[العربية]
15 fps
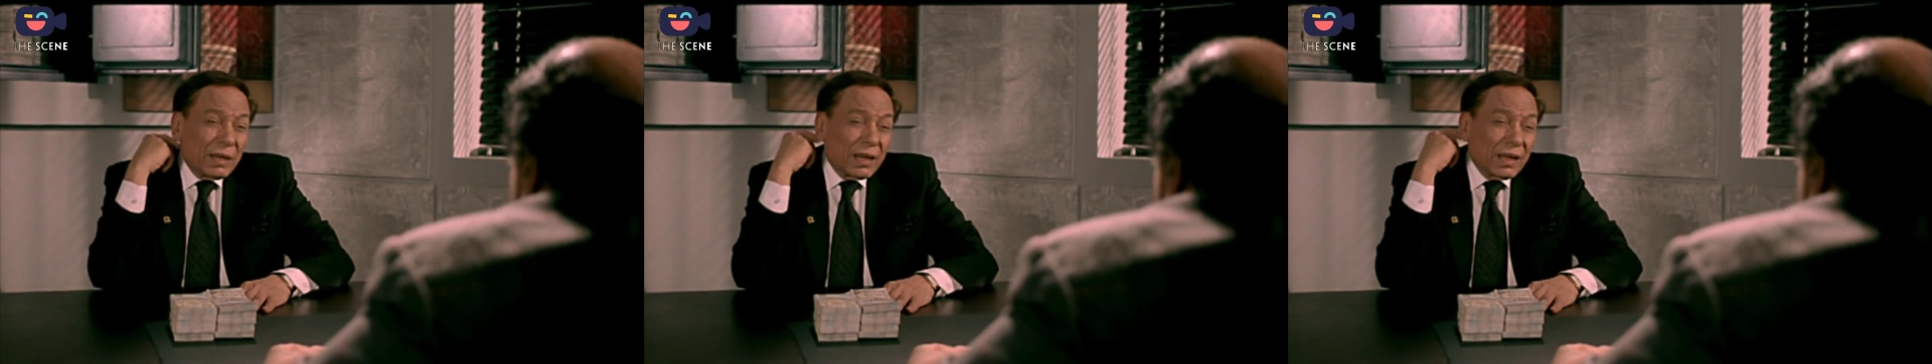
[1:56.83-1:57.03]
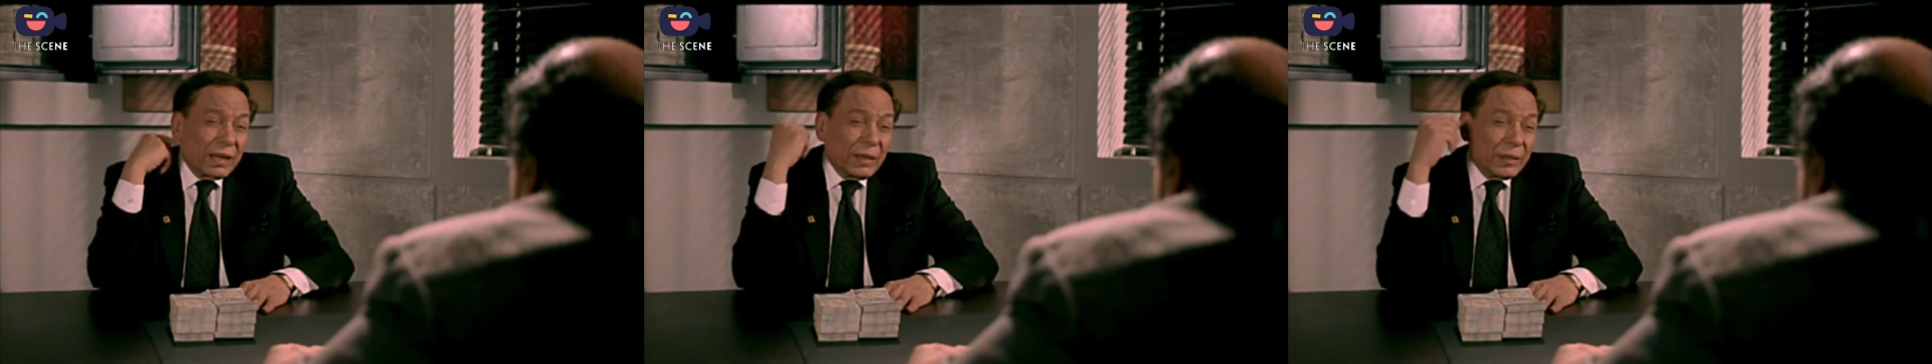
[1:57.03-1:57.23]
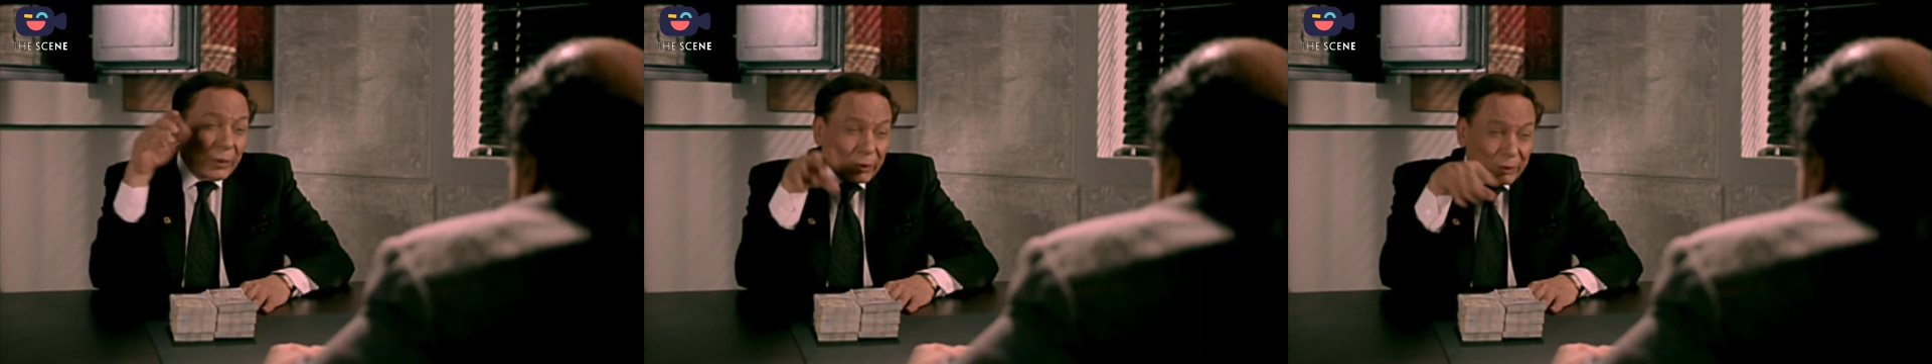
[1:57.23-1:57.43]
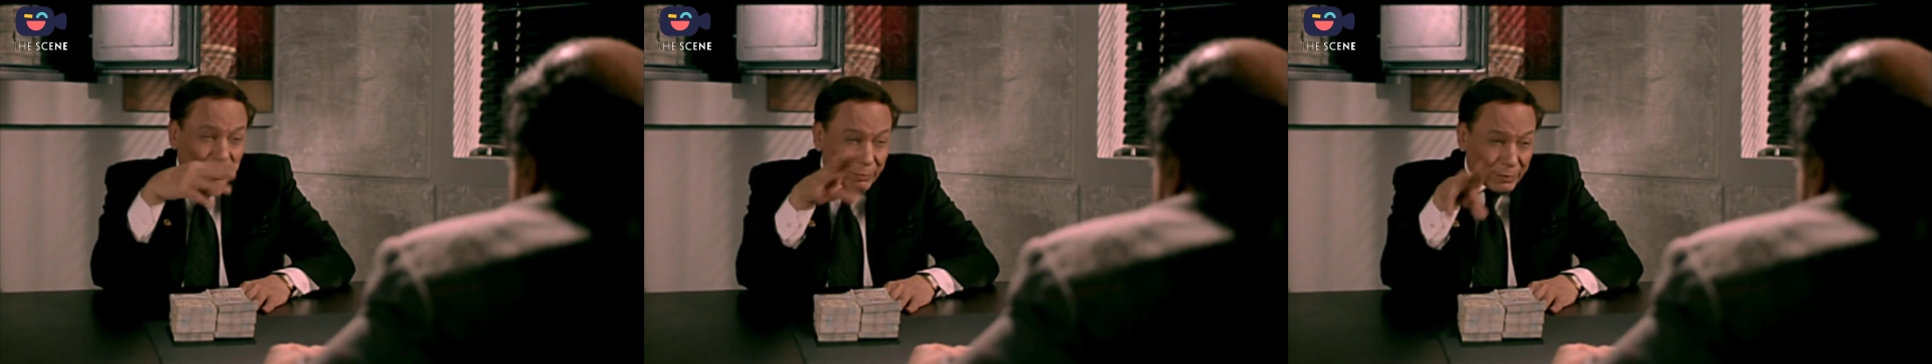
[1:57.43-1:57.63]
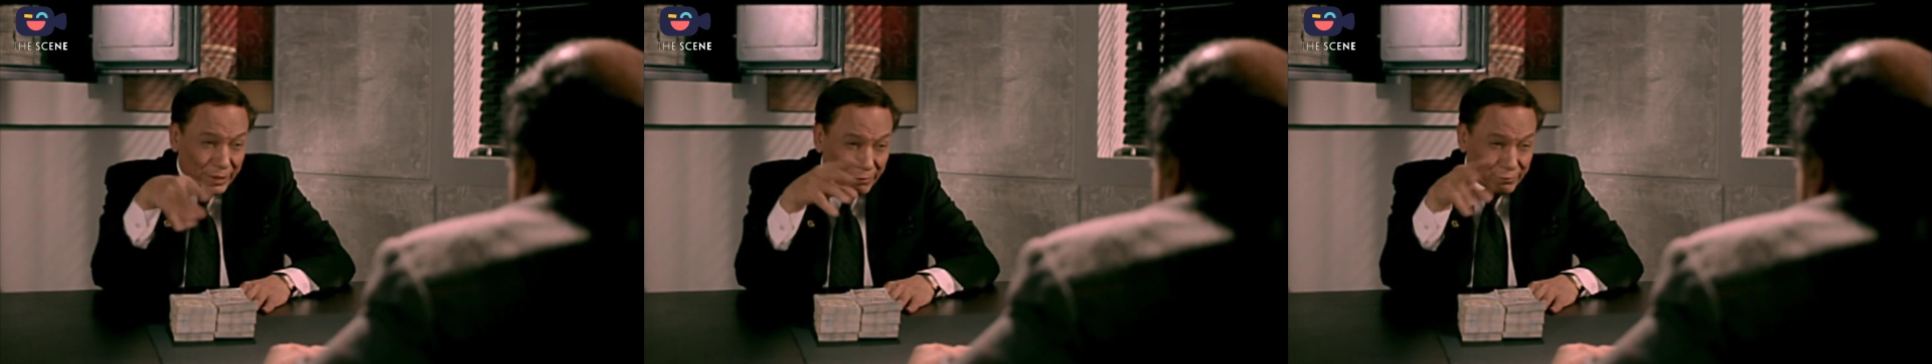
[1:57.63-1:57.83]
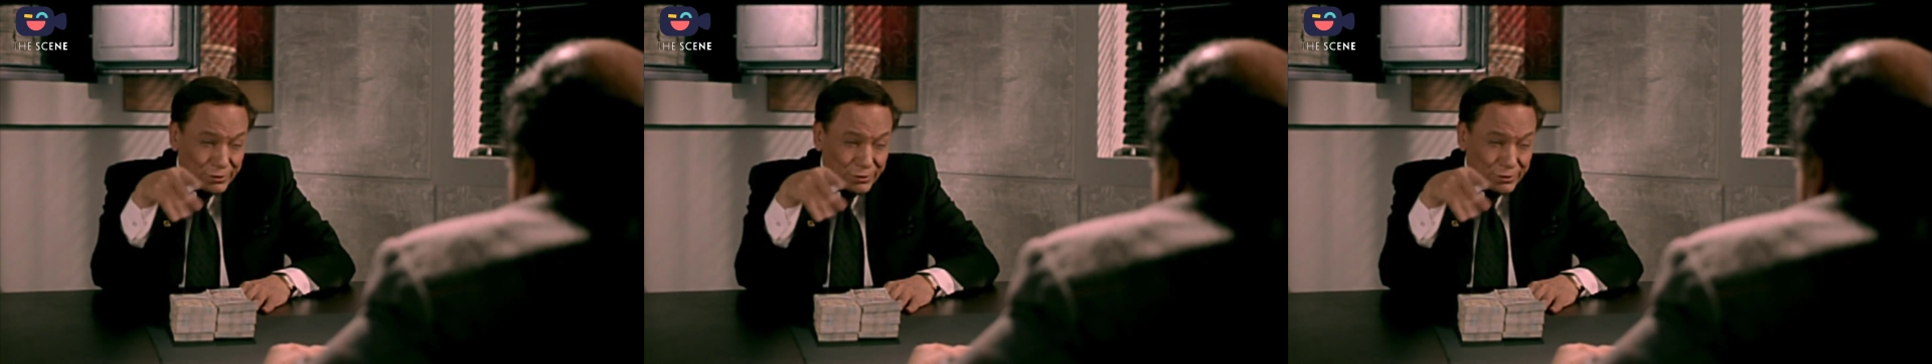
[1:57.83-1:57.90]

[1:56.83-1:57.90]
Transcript: أحب أراجع الإيرادات